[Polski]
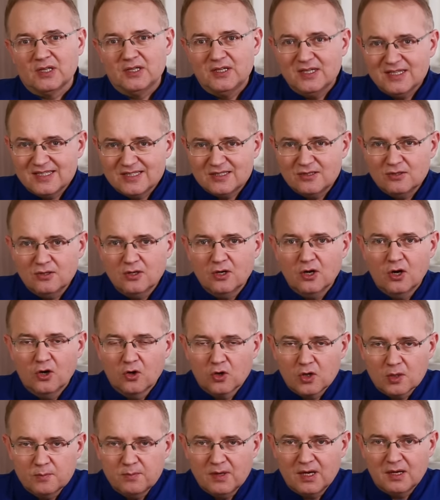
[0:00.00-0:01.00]
Jest to
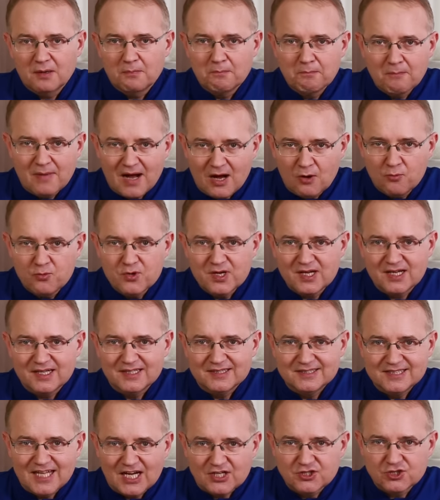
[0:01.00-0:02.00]
choroba
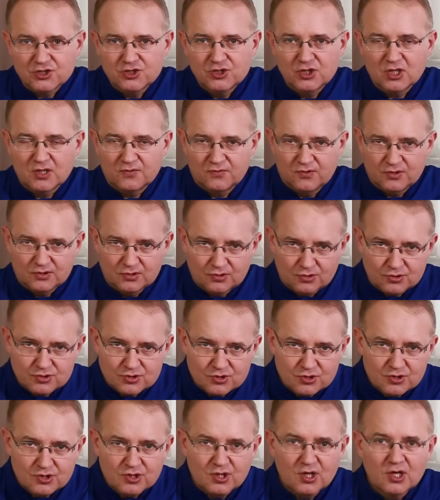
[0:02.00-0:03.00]
małych naczyń
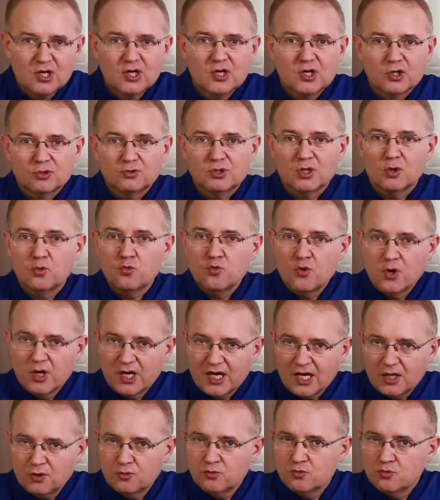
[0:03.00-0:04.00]
krwionośnych, które
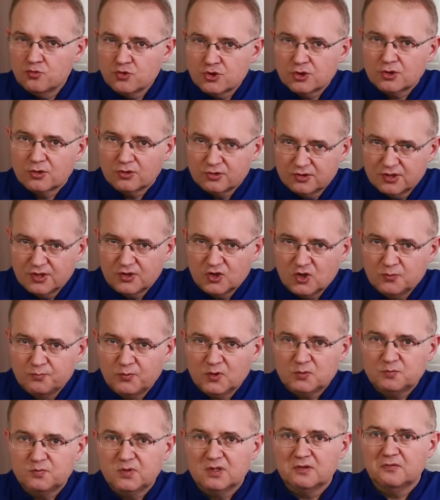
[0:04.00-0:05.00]
ulegają uszkodzeniu
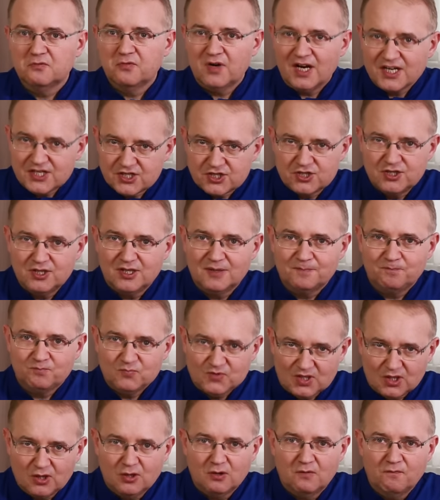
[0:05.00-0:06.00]
pod wpływem właśnie
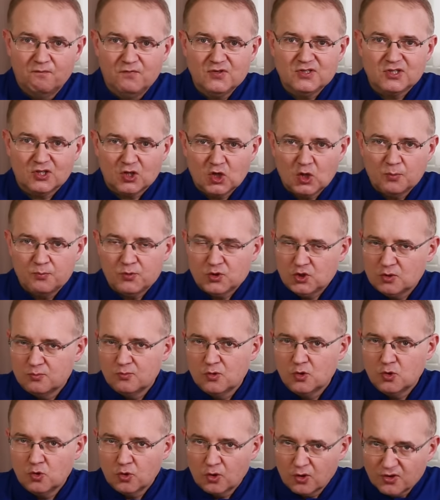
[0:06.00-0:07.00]
tego wysokiego
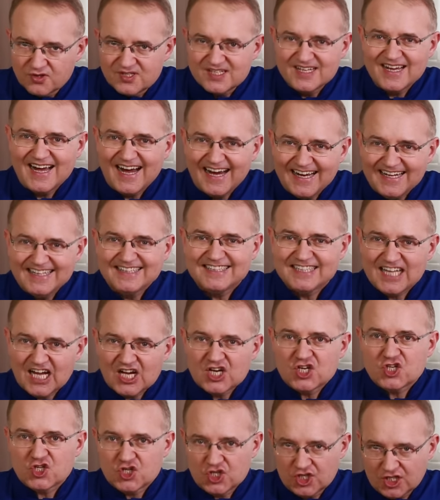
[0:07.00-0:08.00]
poziomu glukozy, ale
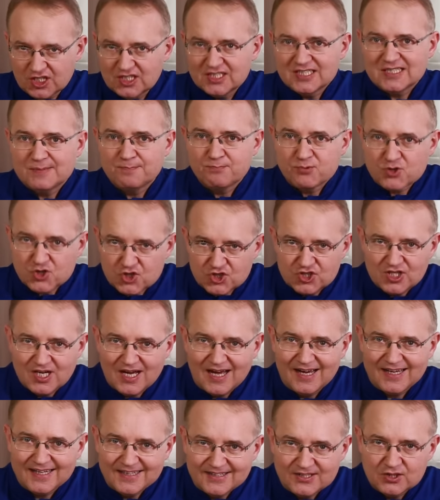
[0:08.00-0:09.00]
także
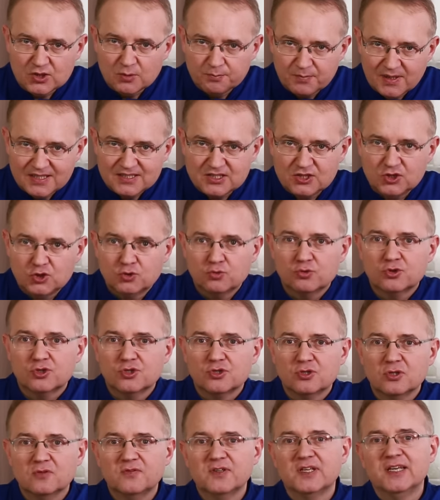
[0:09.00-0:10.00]
sprzyja retinopatii
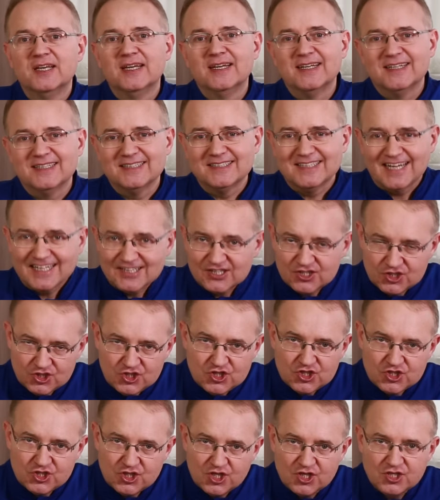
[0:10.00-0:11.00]
cukrzycowej
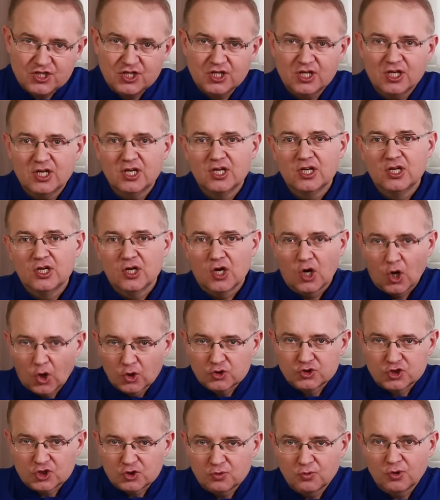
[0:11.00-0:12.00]
nadciśnienie,
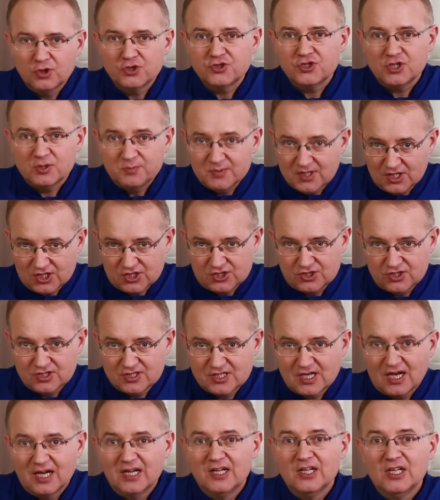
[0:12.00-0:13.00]
otyłość i
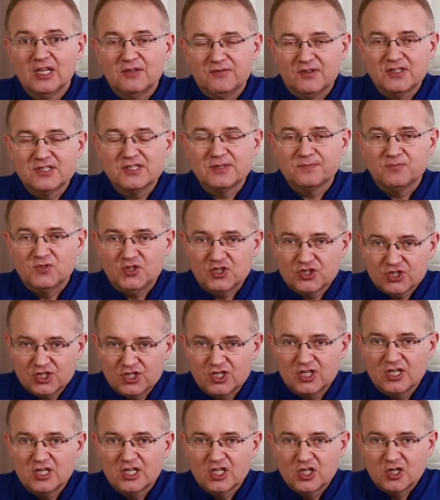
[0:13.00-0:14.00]
miażdżyca. Więc
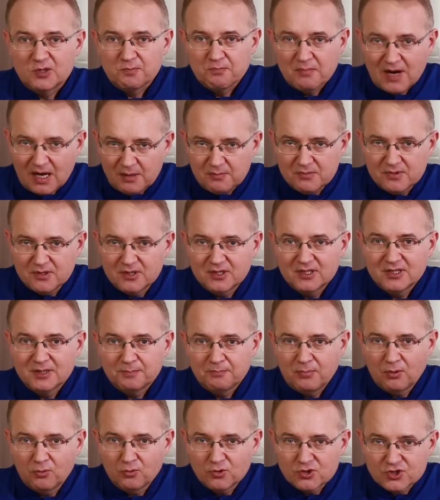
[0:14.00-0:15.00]
jeżeli mamy
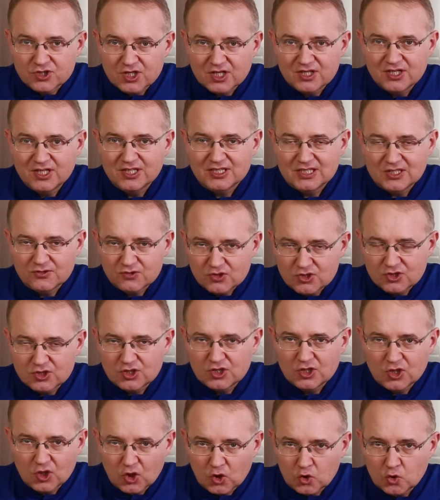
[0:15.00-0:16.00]
połączenie tych
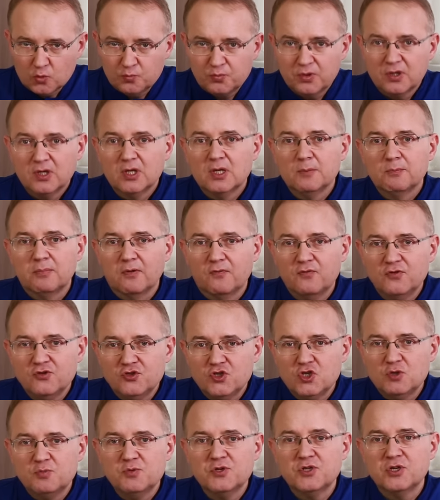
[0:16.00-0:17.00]
wszystkich chorób,
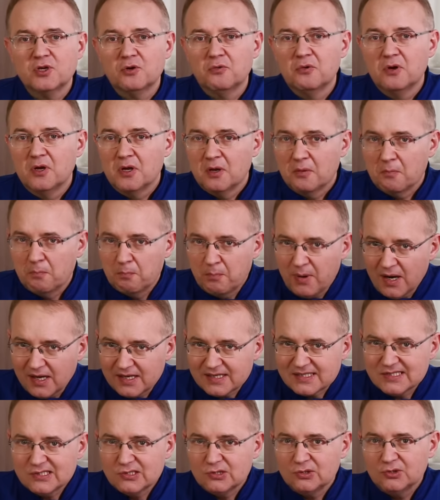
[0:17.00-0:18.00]
powinniśmy się
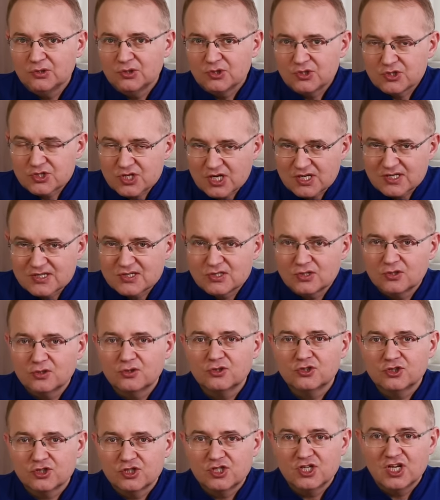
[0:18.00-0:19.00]
bardzo
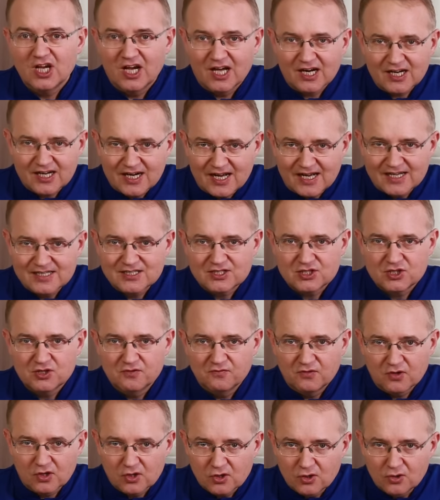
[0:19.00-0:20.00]
często, czyli raz
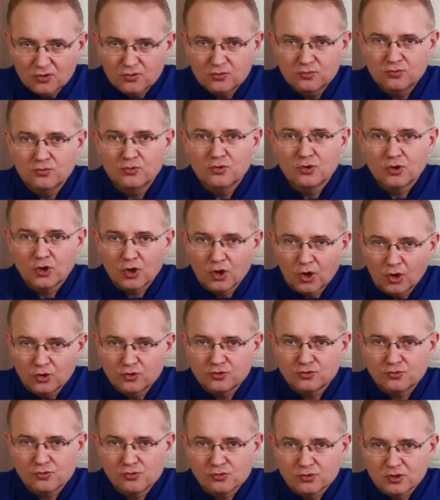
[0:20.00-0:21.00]
w roku,
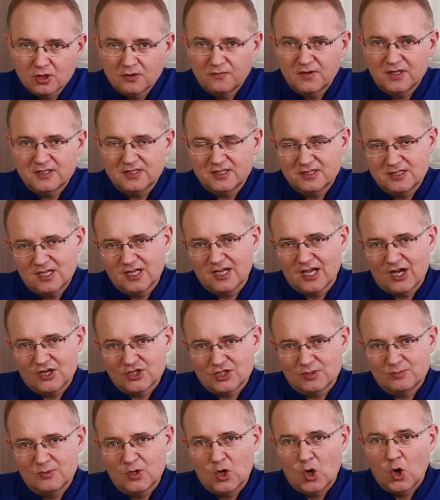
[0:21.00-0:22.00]
konsultować z
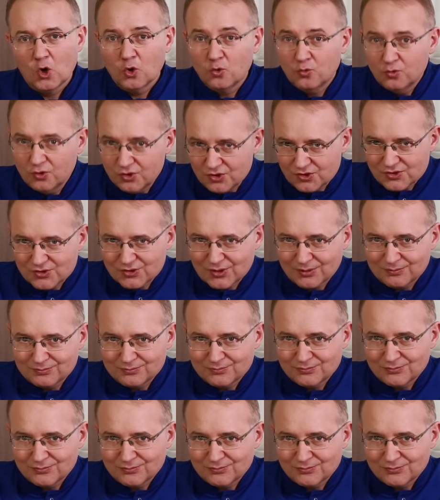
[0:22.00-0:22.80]
lekarzem okulistą.